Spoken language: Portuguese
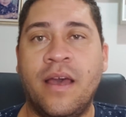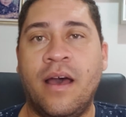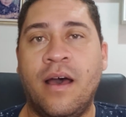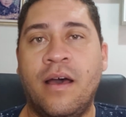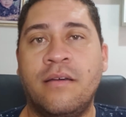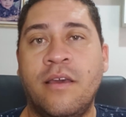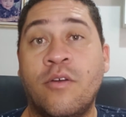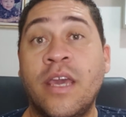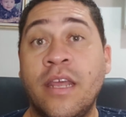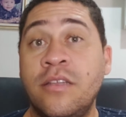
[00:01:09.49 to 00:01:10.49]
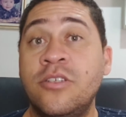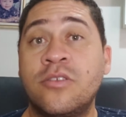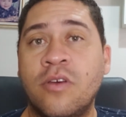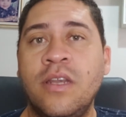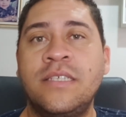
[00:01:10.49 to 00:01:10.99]
Uh, eu queria te
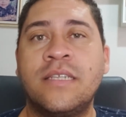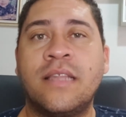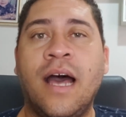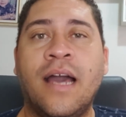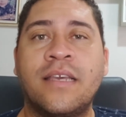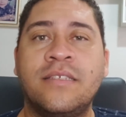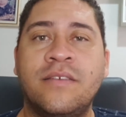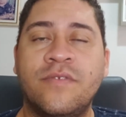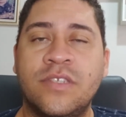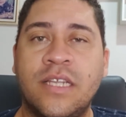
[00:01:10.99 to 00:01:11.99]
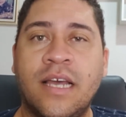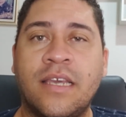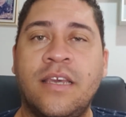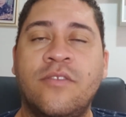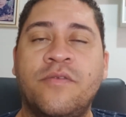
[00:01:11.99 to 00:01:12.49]
solicitar que se você está
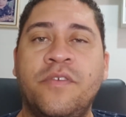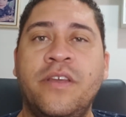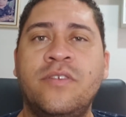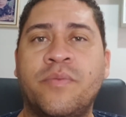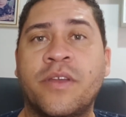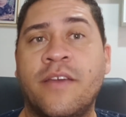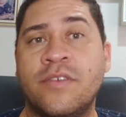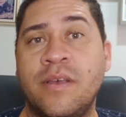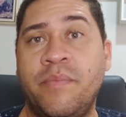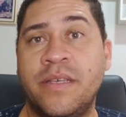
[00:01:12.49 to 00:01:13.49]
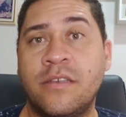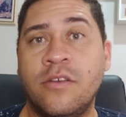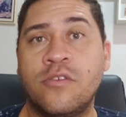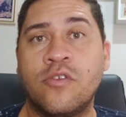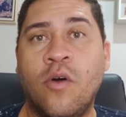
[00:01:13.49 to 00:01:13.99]
aqui no vídeo é porque você
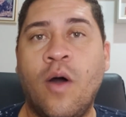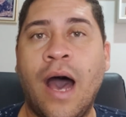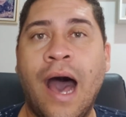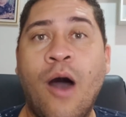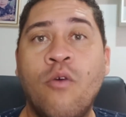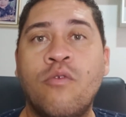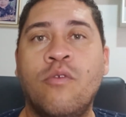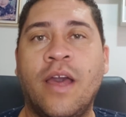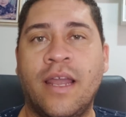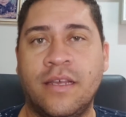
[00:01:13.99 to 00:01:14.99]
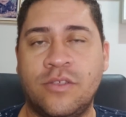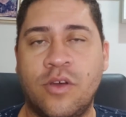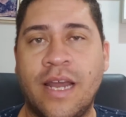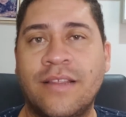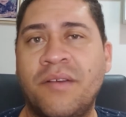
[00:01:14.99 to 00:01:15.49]
pesquisou algo
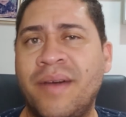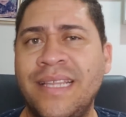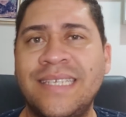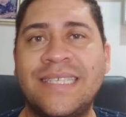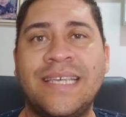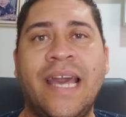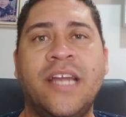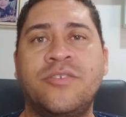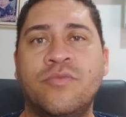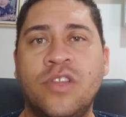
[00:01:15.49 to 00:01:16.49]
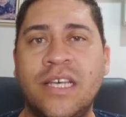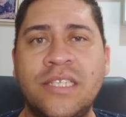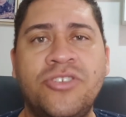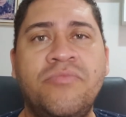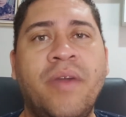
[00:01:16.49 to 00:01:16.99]
relacionado a mindset,
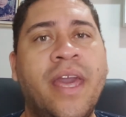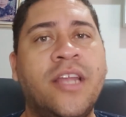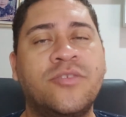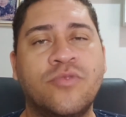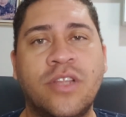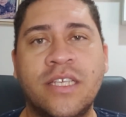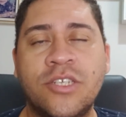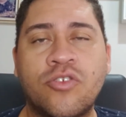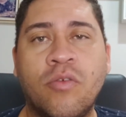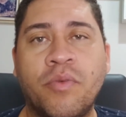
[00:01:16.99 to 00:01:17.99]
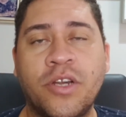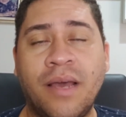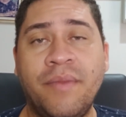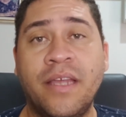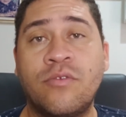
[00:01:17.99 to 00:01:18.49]
mudança de mente, mudança de
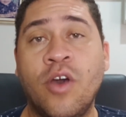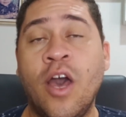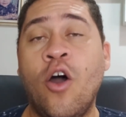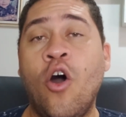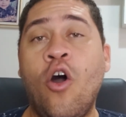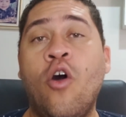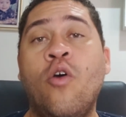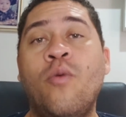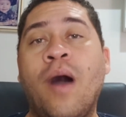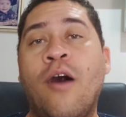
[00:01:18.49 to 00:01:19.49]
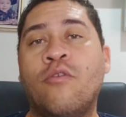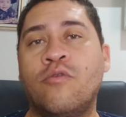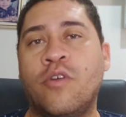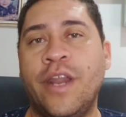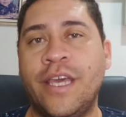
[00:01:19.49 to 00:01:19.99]
comportamento, ou
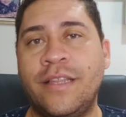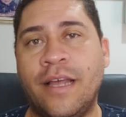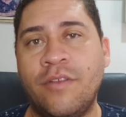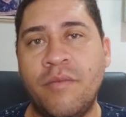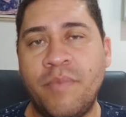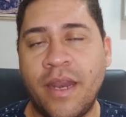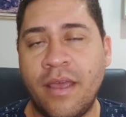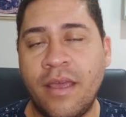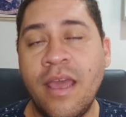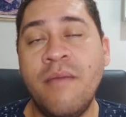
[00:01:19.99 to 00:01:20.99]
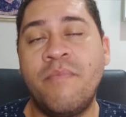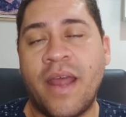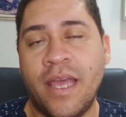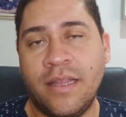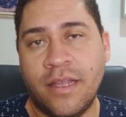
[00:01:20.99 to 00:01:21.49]
algo conectado a empre
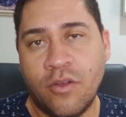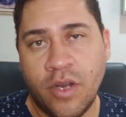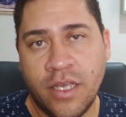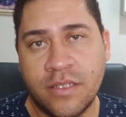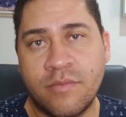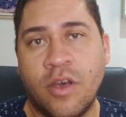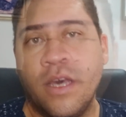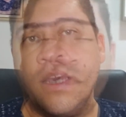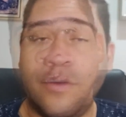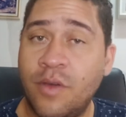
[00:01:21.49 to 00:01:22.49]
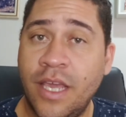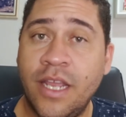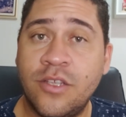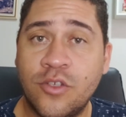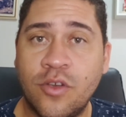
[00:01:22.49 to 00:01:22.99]
empreendedorismo. Então eu
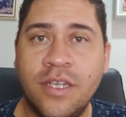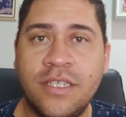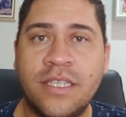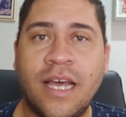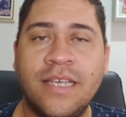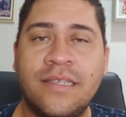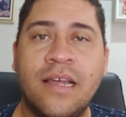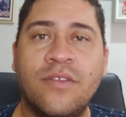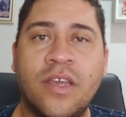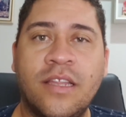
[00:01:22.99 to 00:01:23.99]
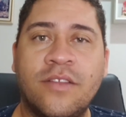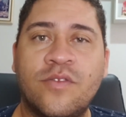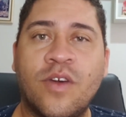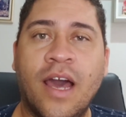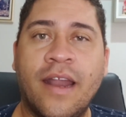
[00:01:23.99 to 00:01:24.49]
queria te solicitar, estando aqui
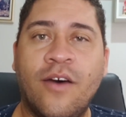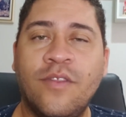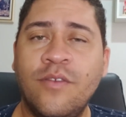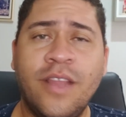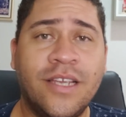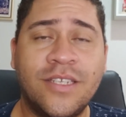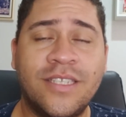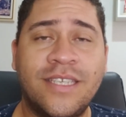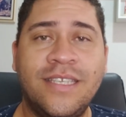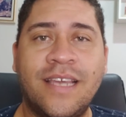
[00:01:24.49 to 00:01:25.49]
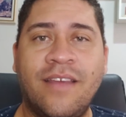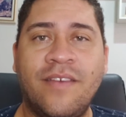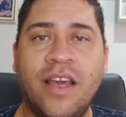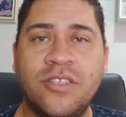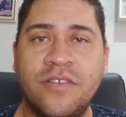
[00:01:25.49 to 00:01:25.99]
dentro do canal, não deixa de se
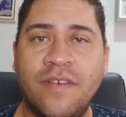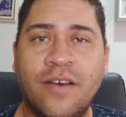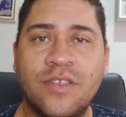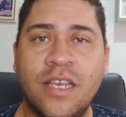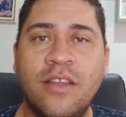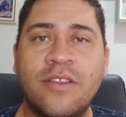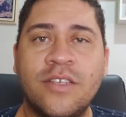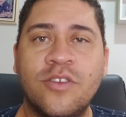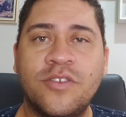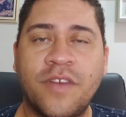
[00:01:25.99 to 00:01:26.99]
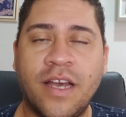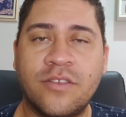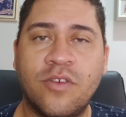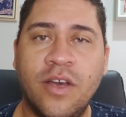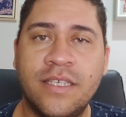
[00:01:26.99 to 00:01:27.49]
inscrever, ativar o sininho das
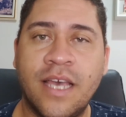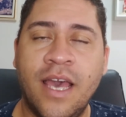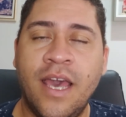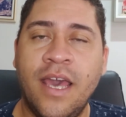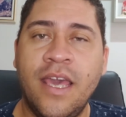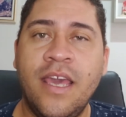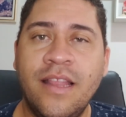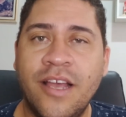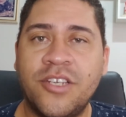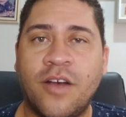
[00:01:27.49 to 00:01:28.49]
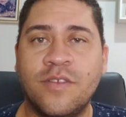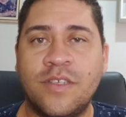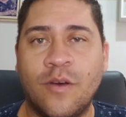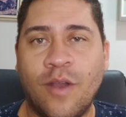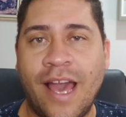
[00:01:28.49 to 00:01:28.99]
notificações e deixar o
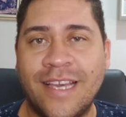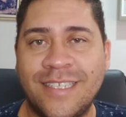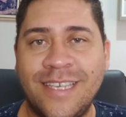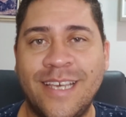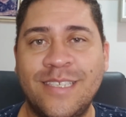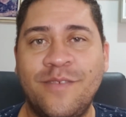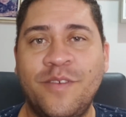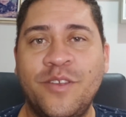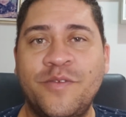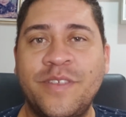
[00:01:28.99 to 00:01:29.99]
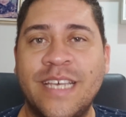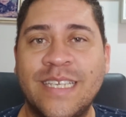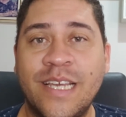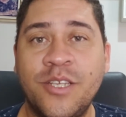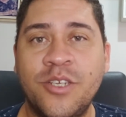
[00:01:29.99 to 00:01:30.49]
seu like se esse vídeo
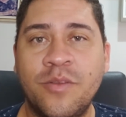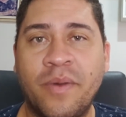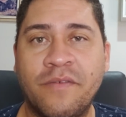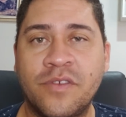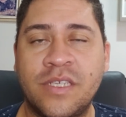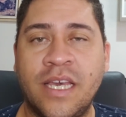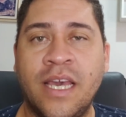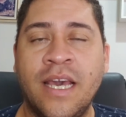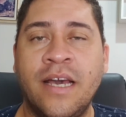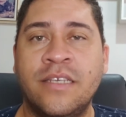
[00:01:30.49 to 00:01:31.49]
fizer sentido para você.